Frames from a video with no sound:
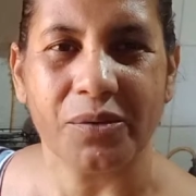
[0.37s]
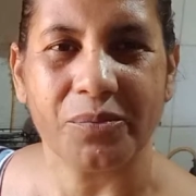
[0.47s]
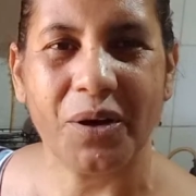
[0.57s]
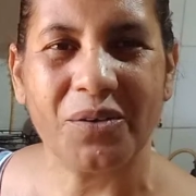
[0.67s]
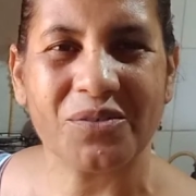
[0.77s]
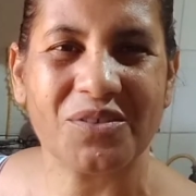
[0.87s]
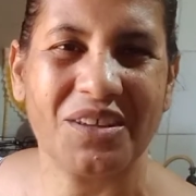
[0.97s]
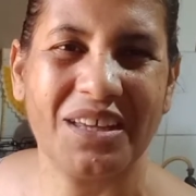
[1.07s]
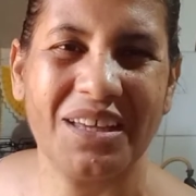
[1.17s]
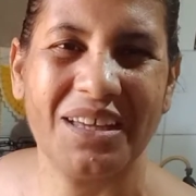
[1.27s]
Bom
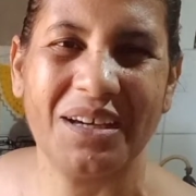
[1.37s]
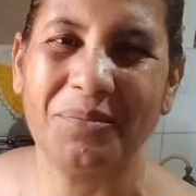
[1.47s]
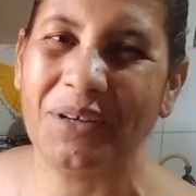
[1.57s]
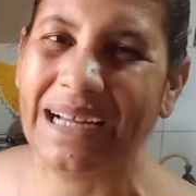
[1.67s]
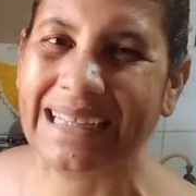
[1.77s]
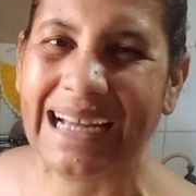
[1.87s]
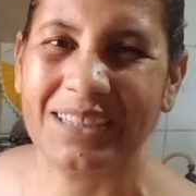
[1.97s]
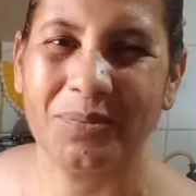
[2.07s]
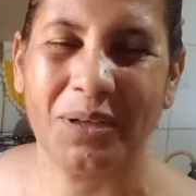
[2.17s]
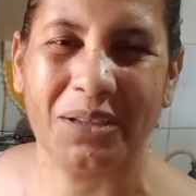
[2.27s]
dia, boa
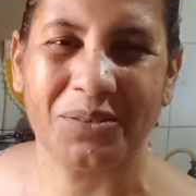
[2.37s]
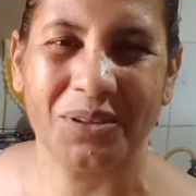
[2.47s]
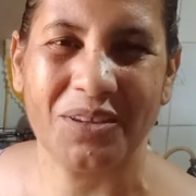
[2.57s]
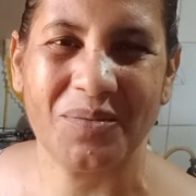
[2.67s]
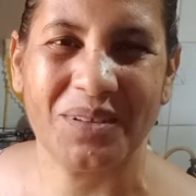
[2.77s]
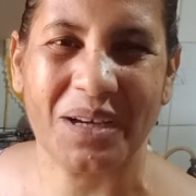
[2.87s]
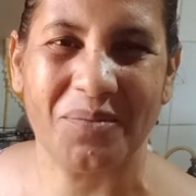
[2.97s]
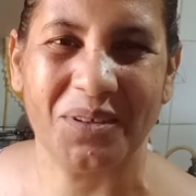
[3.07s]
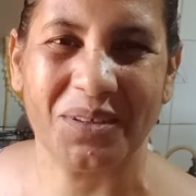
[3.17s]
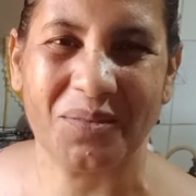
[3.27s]
tarde, boa noite, meus
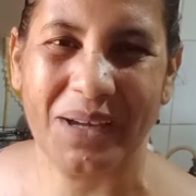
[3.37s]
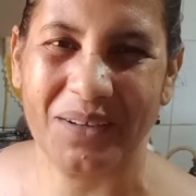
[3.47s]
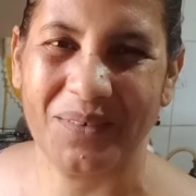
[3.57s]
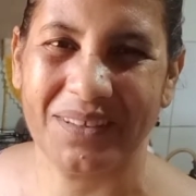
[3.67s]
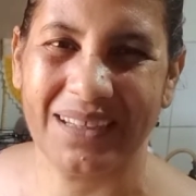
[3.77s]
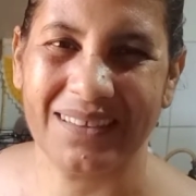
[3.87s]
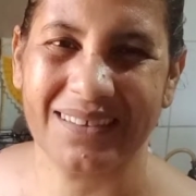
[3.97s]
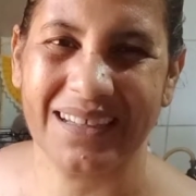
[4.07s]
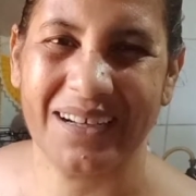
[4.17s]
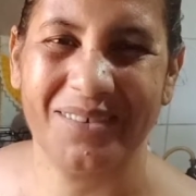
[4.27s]
amores, como é que vocês
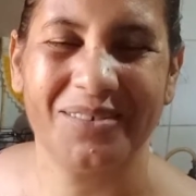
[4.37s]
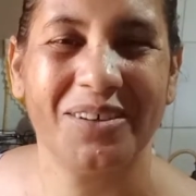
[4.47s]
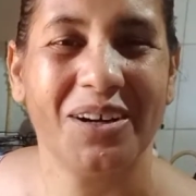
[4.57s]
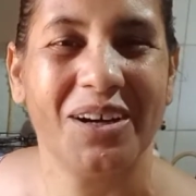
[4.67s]
estão?